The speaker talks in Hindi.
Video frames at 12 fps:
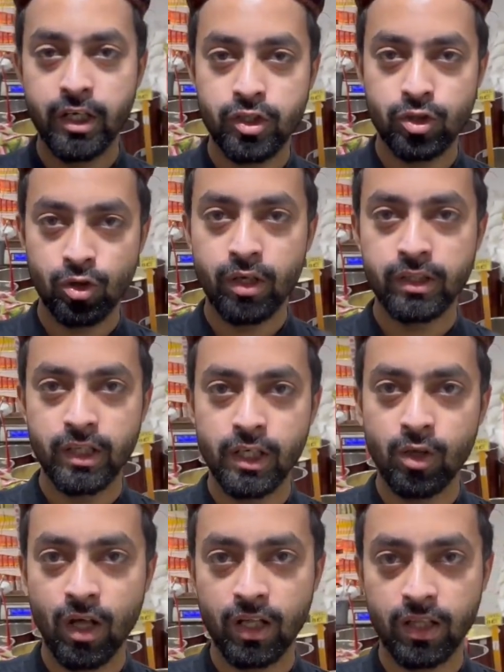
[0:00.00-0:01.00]
की चीजों को कितनी
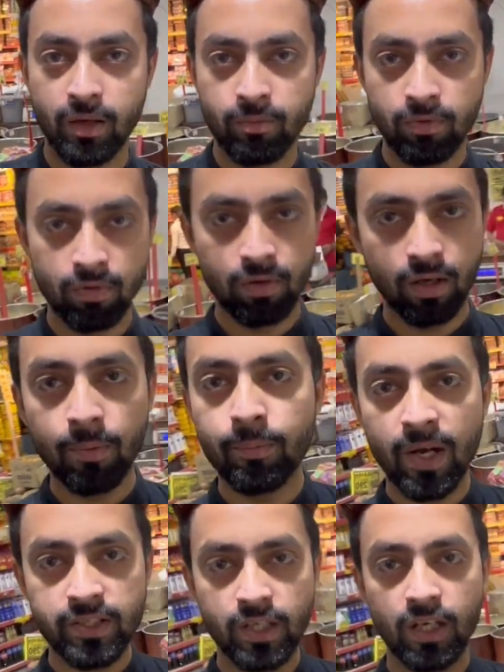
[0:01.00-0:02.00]
उठाते हैं अब
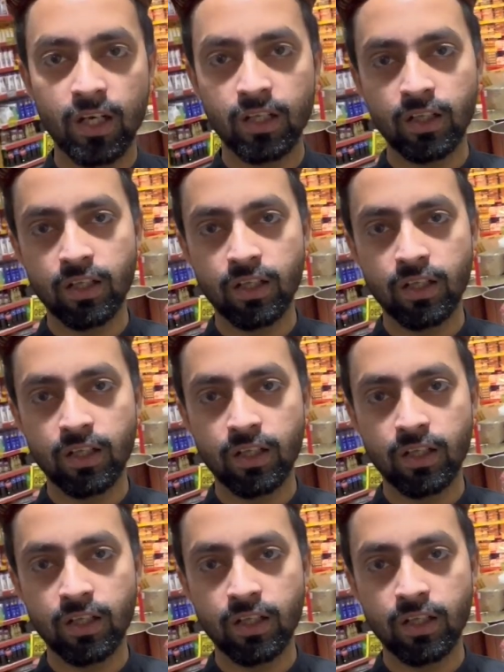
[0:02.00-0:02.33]
पाँच छह ले लेते